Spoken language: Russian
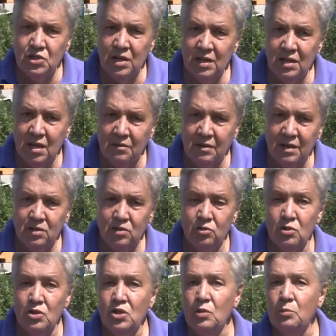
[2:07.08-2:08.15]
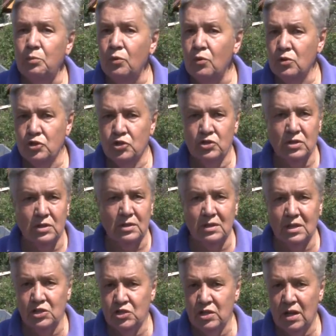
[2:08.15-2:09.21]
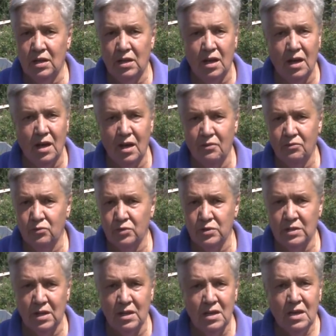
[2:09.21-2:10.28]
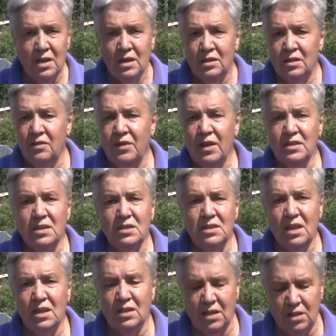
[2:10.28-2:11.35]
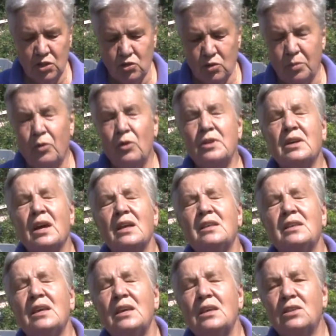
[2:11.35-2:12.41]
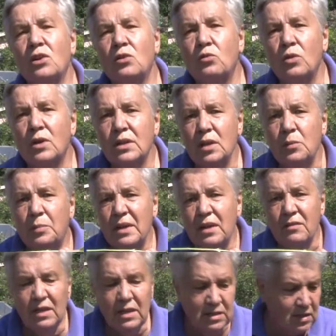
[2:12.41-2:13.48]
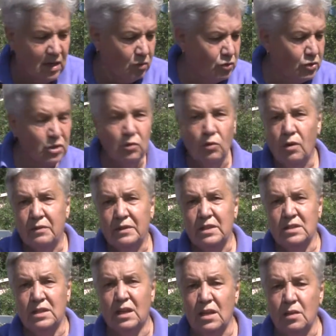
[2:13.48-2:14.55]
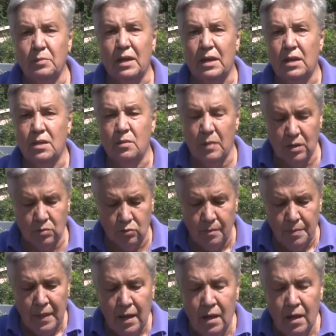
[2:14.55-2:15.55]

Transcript: черенковать, то не позже начала августа. Две недели надо, чтобы хоть какие-то корни появились, да уже оводы заколебали, не могу.